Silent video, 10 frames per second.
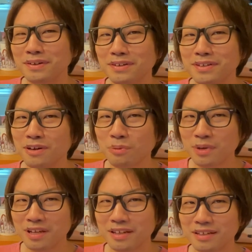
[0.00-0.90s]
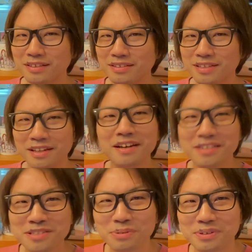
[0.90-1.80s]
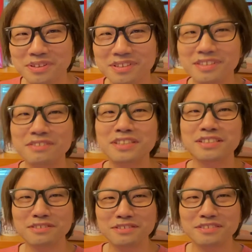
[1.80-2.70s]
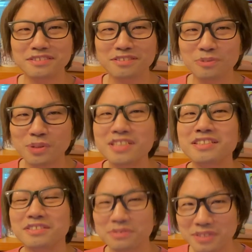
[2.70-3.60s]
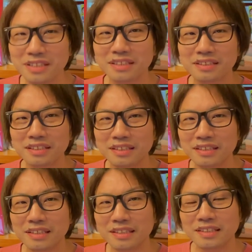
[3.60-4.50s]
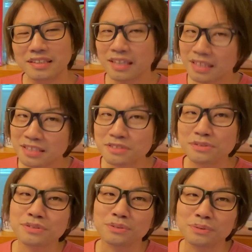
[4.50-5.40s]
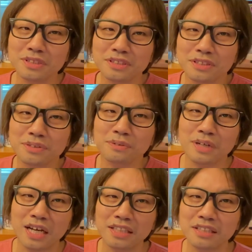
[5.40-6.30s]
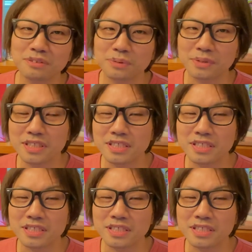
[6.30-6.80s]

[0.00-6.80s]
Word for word: いやこれ正解でしょって言わせる子たちですよねだからジュースの5人っていうのは入ってくる子た